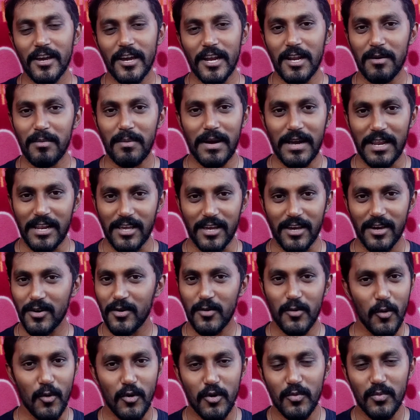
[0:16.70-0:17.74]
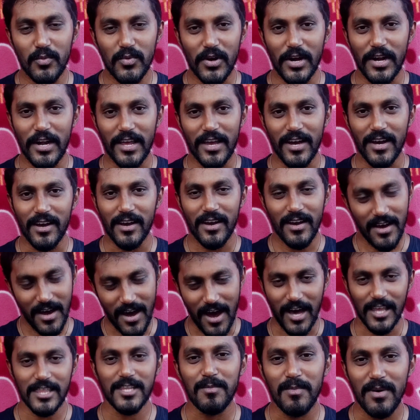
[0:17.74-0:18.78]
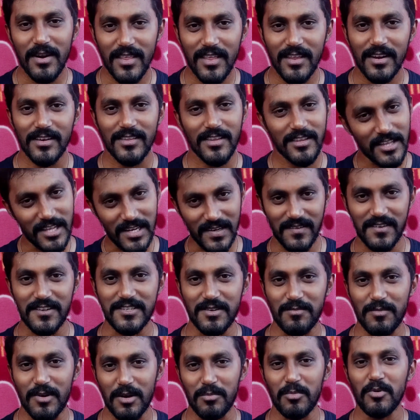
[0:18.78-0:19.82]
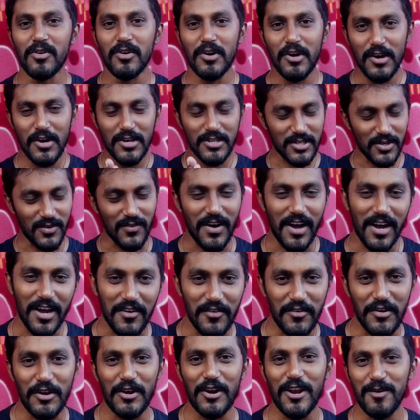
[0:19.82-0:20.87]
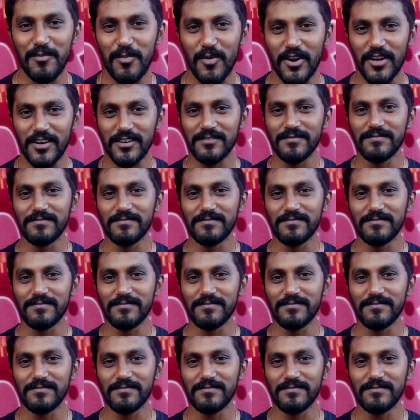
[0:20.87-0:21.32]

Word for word: என்ன பார்க்குறீங்க ஒன்றும் புரியலையா அந்த மாதிரி தான் இருக்குது இந்த நவரசம் படமும் ஸோ வாங்க வீடியோக்குள்ளே போகலாம்